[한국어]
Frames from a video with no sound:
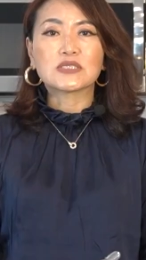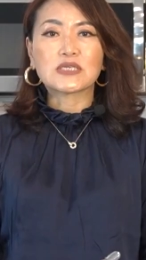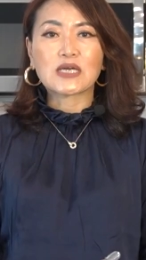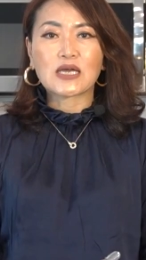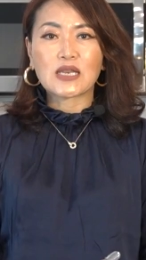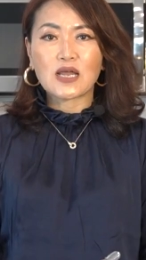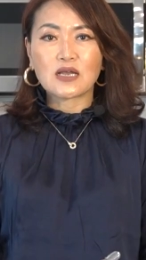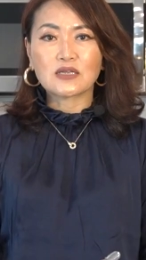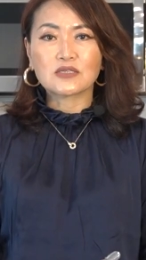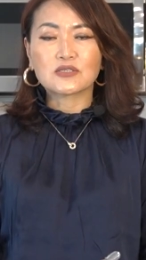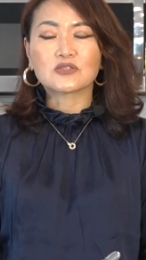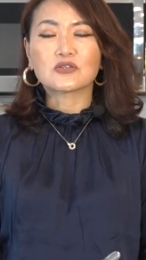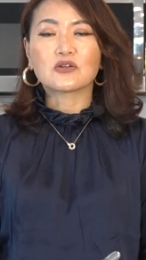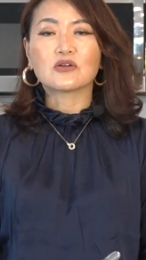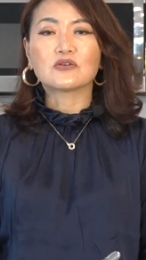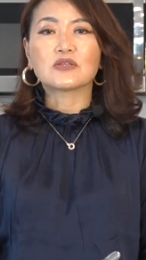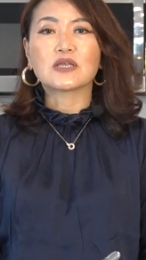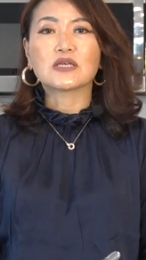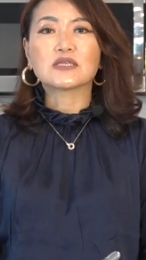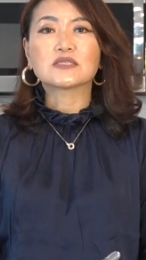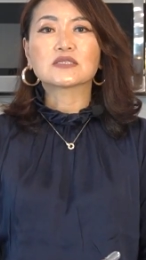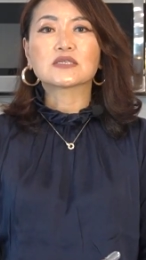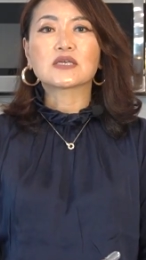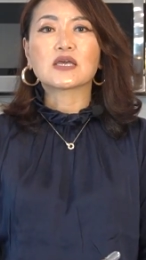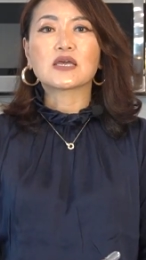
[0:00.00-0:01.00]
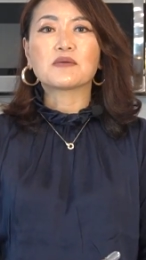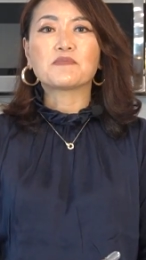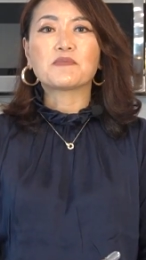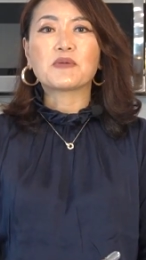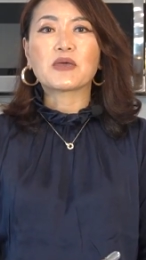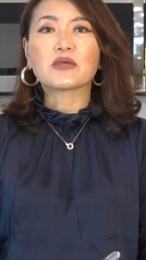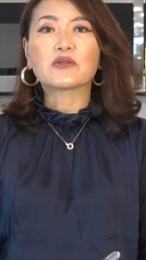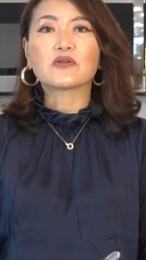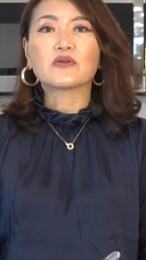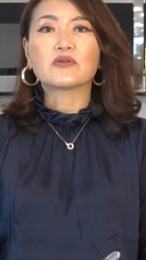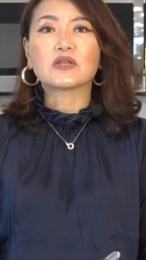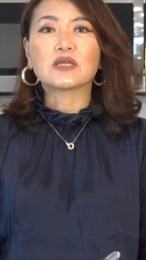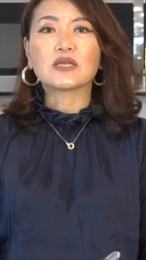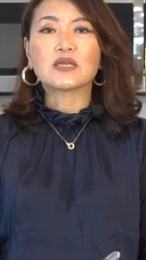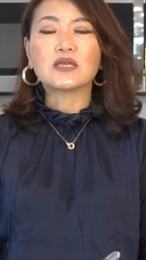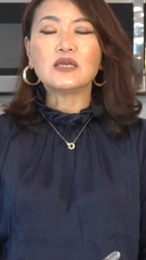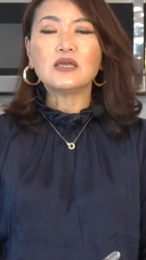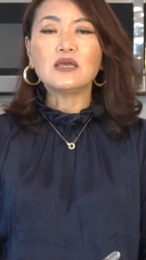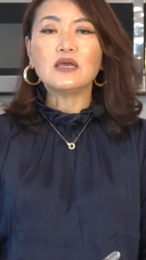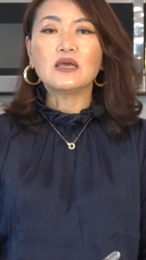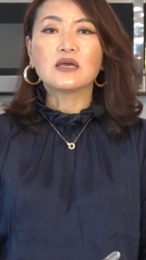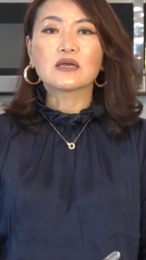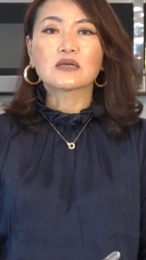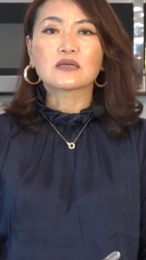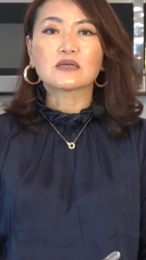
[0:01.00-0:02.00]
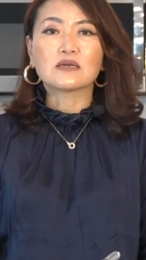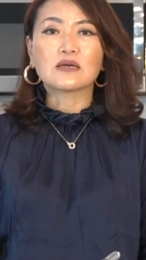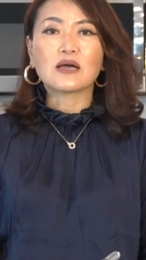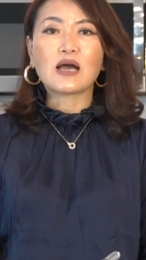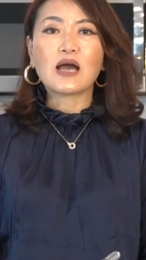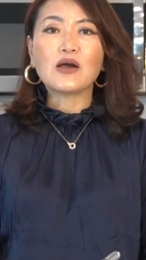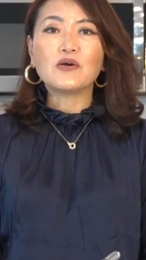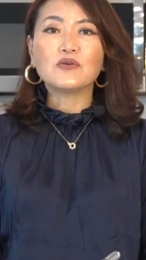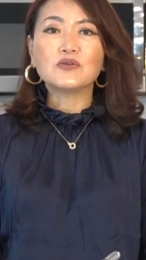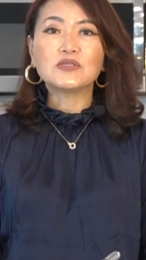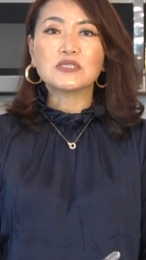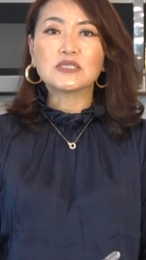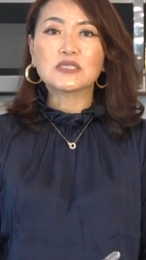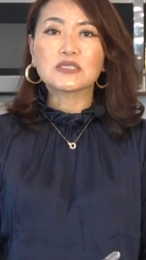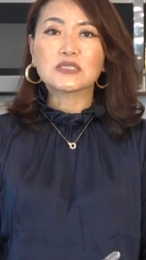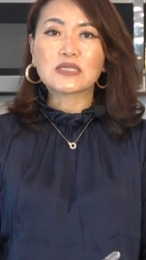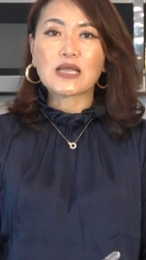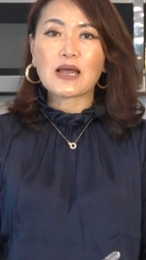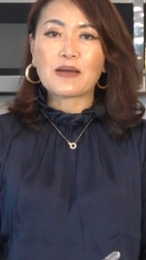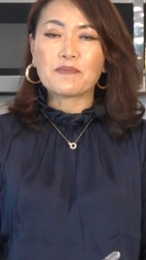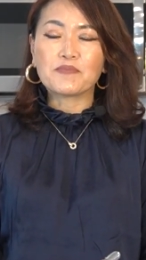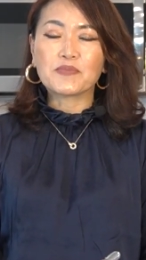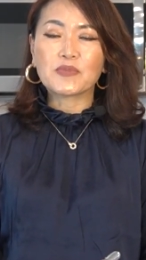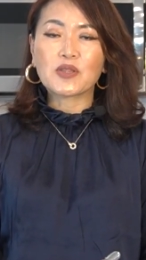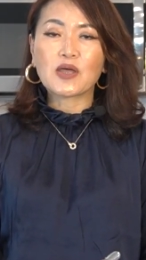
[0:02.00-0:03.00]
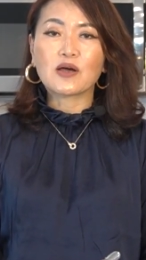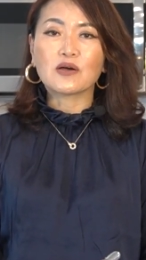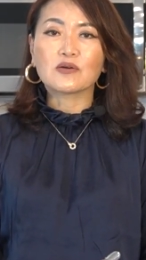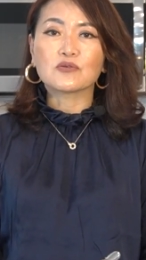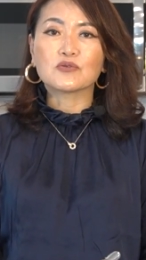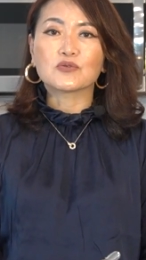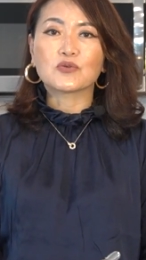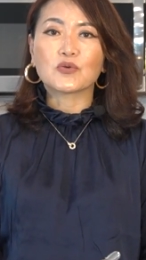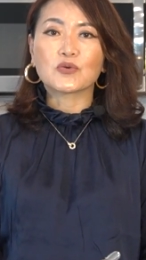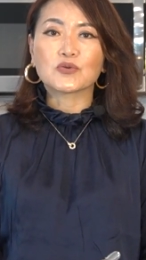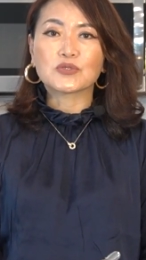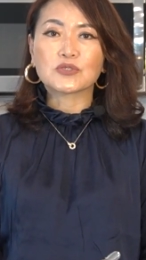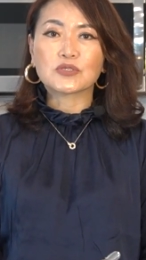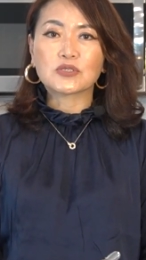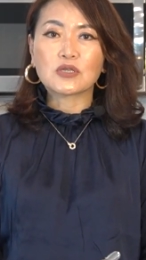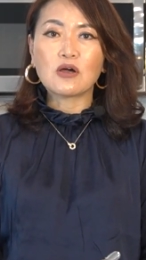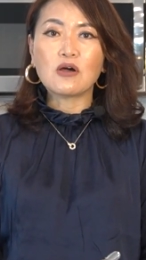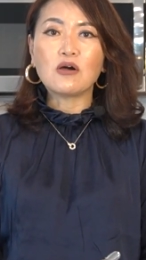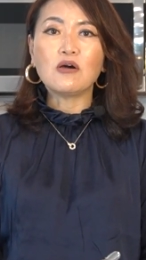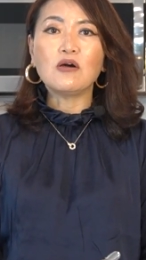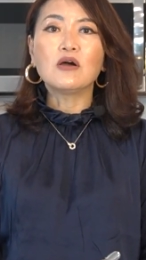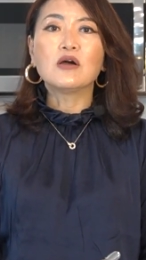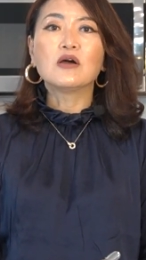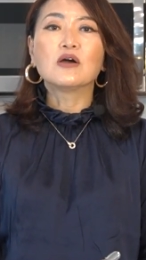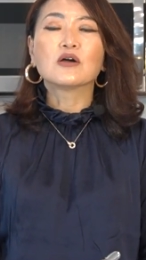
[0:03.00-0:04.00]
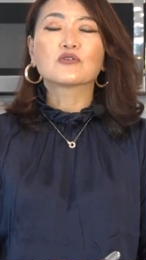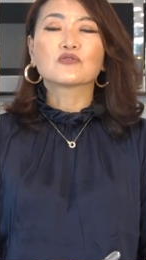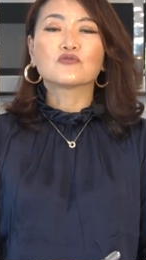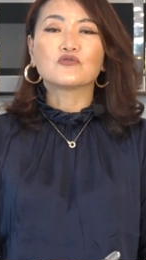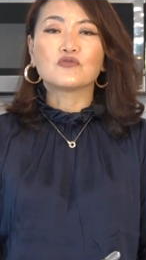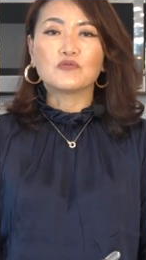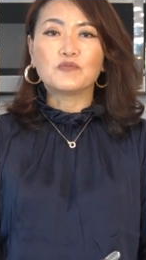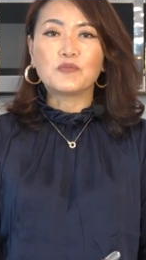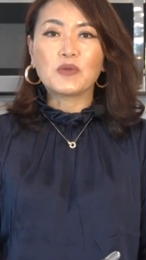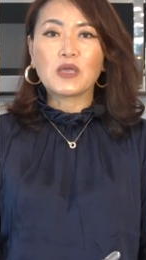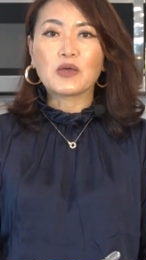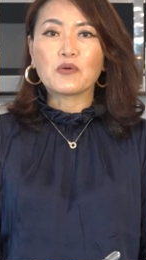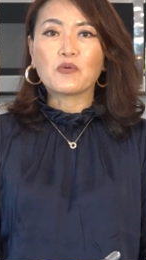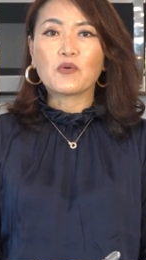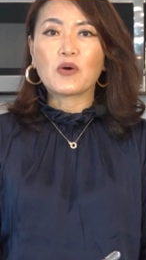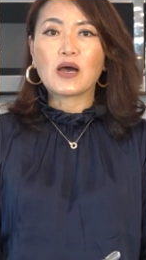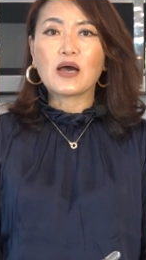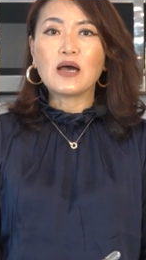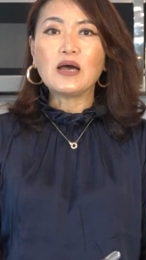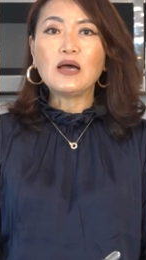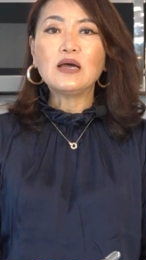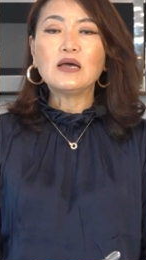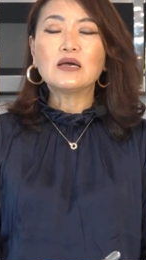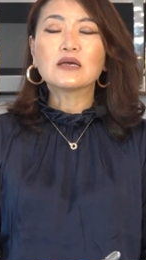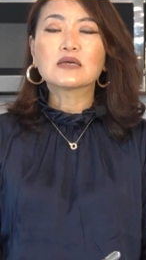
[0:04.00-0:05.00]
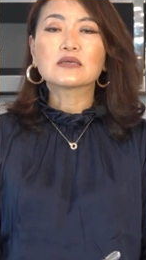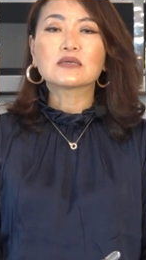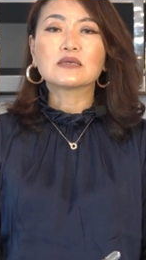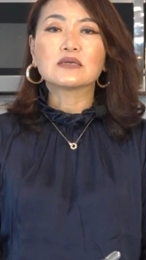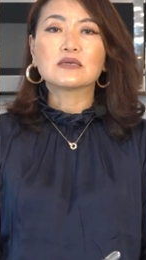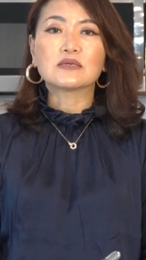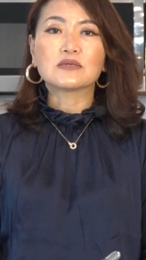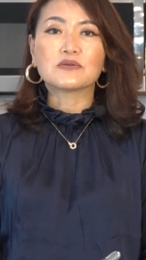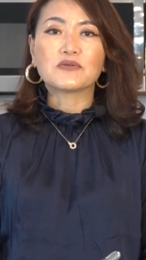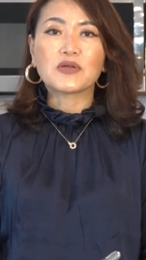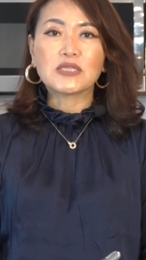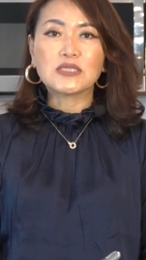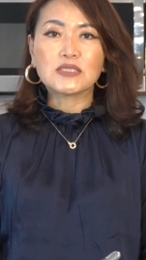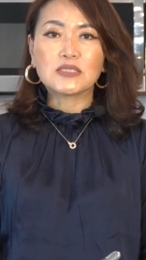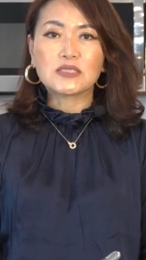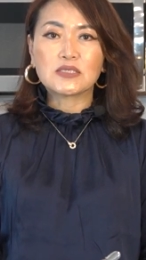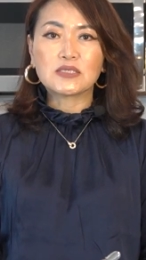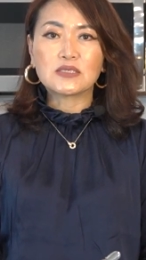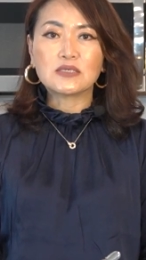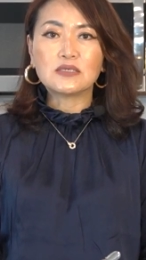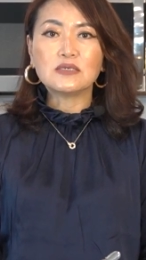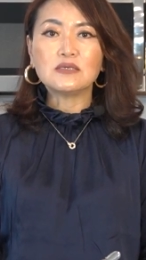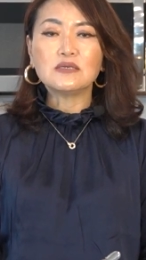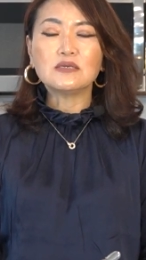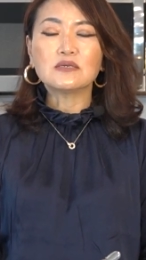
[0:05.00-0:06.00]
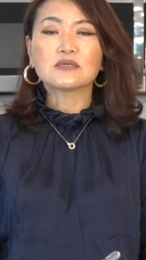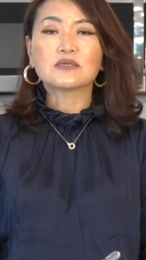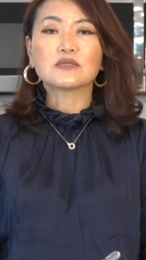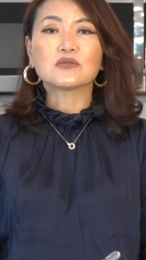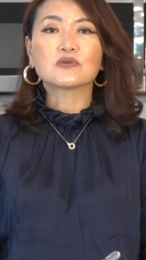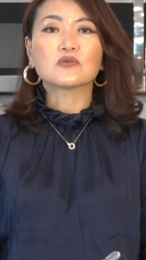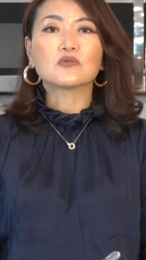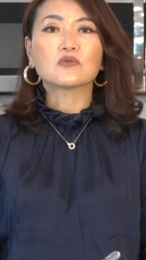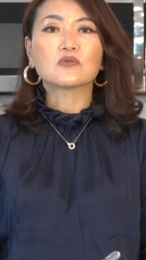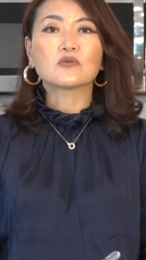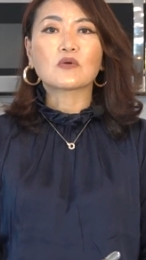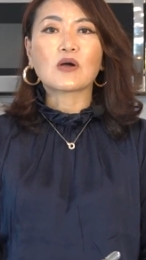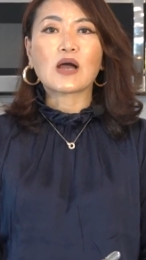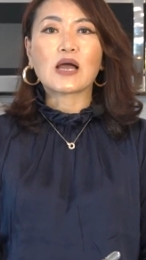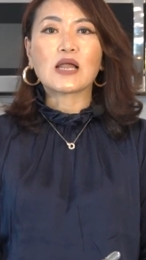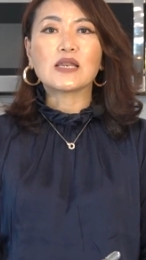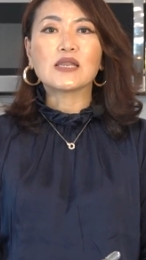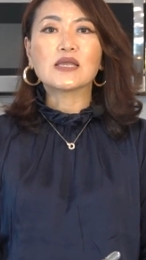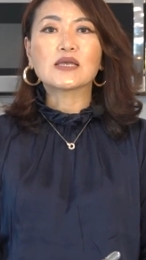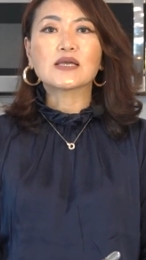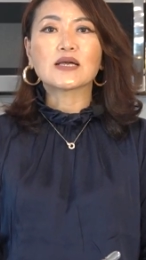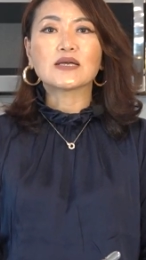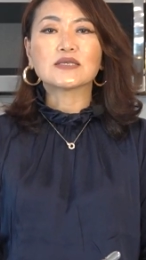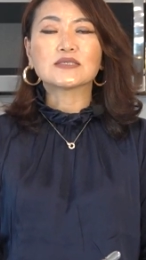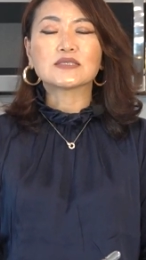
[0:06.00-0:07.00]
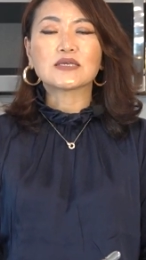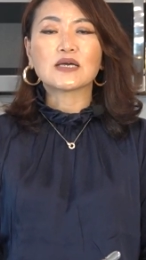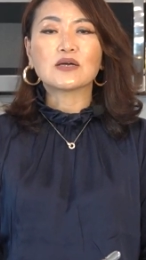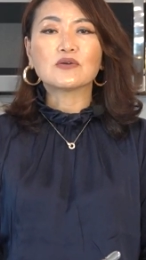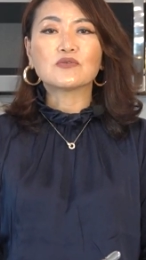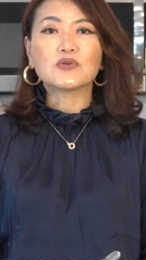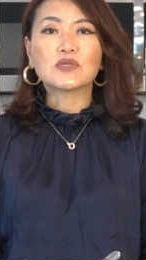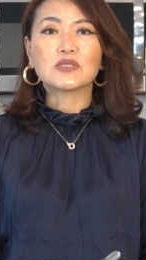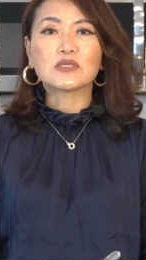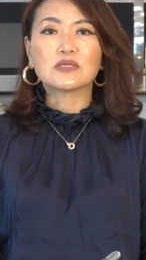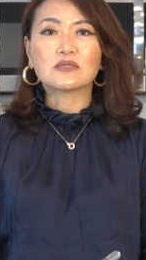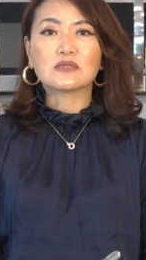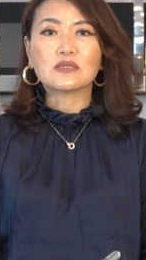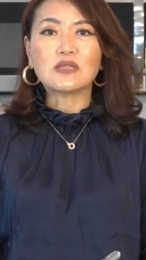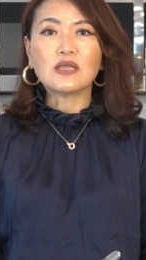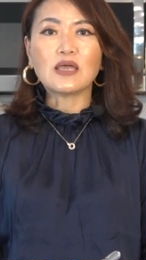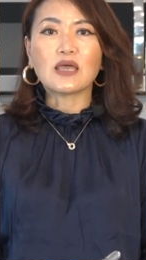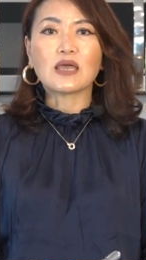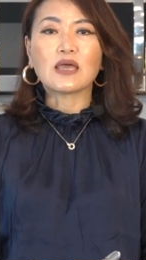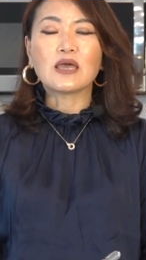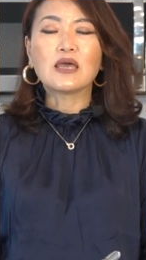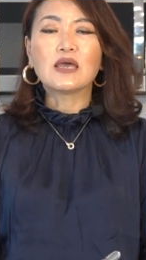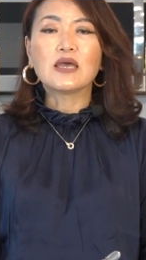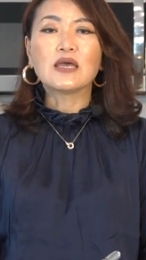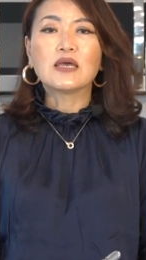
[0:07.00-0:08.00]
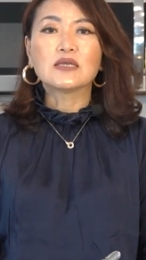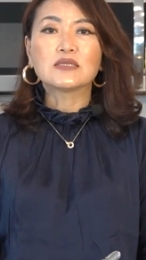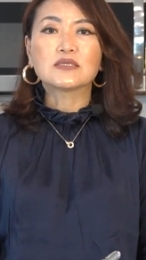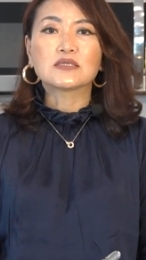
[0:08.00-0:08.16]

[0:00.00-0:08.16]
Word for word: 자랑스러운 SK 베러리 그 하우징 담당으로서 구매와 그 렌트 그리고 관리까지 하고 있는데